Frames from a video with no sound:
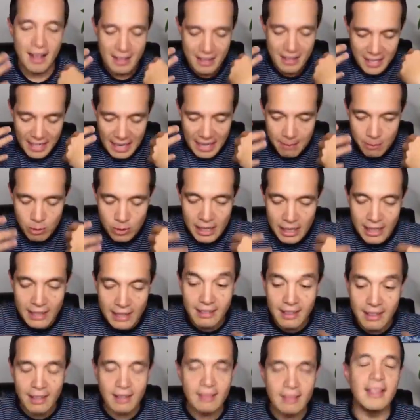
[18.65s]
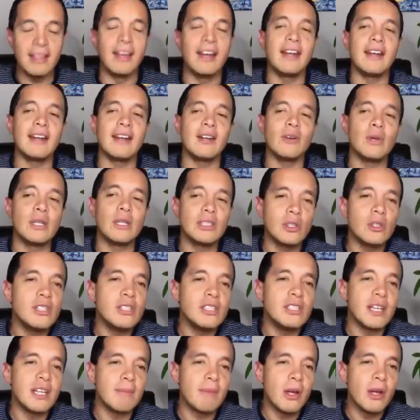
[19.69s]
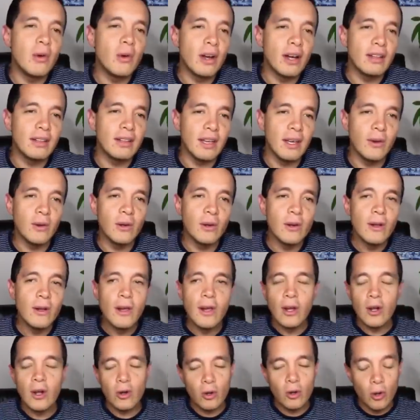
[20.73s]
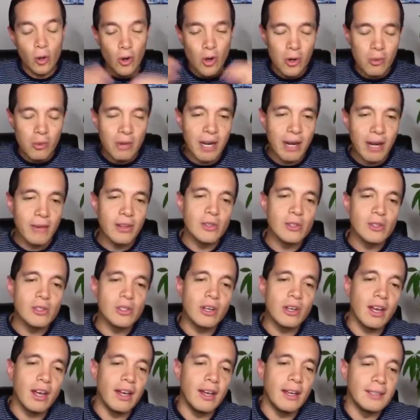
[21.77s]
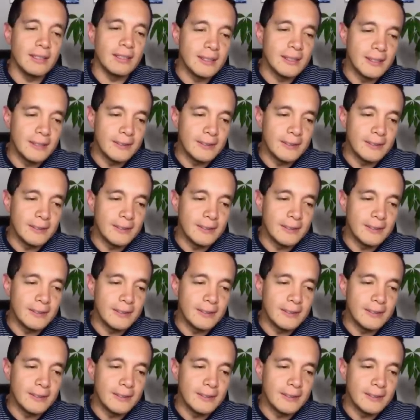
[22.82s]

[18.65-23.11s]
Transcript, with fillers: digamos, a entender nuestro sistema educativo con lo maravilloso que es?